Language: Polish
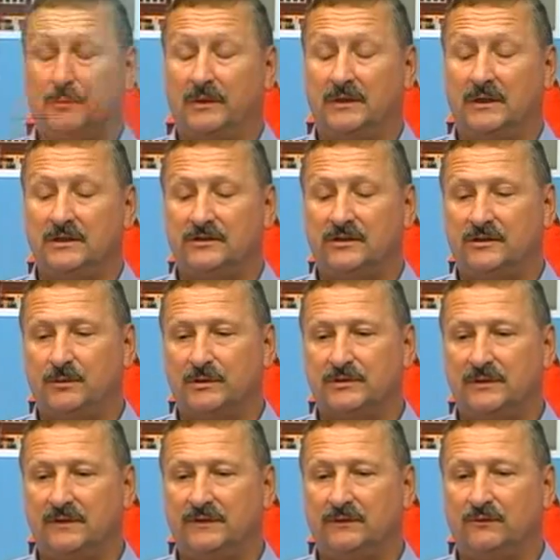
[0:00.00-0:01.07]
badania się
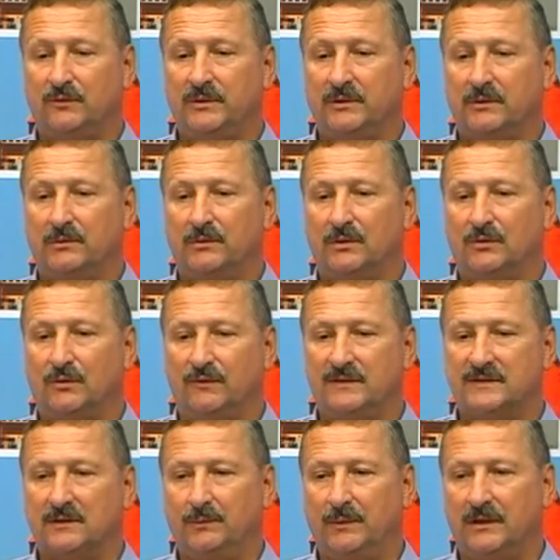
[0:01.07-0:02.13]
rozpoczęły w ubiegłym roku w
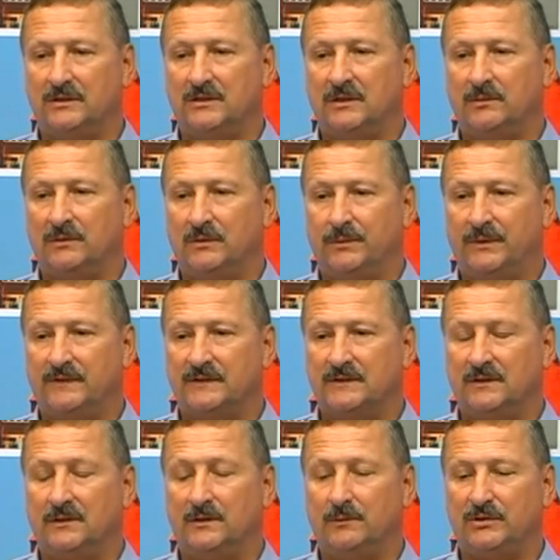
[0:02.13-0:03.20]
listopadzie i będą
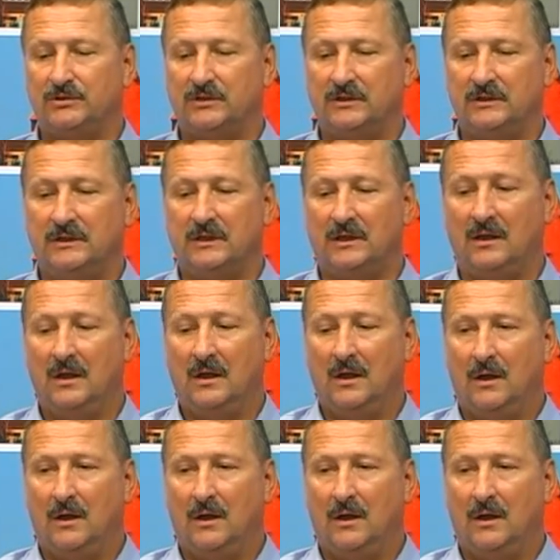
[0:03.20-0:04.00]
prowadzone do października